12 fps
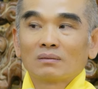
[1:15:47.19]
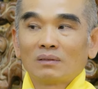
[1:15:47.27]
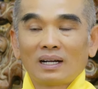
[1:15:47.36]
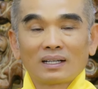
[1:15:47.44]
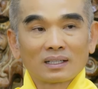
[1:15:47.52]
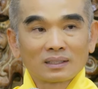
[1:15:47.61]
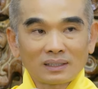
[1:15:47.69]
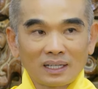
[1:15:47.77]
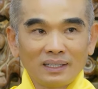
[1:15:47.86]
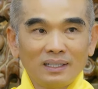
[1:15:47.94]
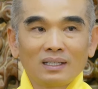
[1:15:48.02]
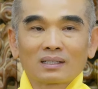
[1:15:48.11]
và
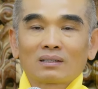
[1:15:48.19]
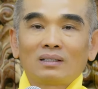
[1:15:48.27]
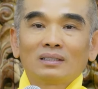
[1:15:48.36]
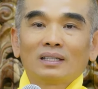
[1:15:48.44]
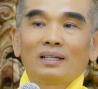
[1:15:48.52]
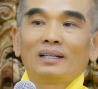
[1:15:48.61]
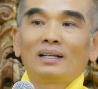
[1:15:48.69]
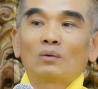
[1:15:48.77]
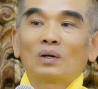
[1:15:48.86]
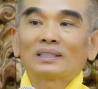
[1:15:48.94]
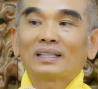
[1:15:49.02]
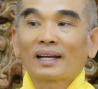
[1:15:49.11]
thấy có nghĩa là
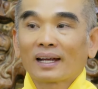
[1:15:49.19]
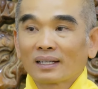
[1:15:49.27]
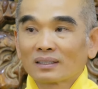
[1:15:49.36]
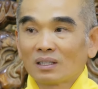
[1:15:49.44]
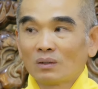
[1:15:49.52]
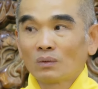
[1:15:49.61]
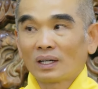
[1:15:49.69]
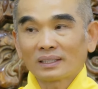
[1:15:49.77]
quá tán, chứ không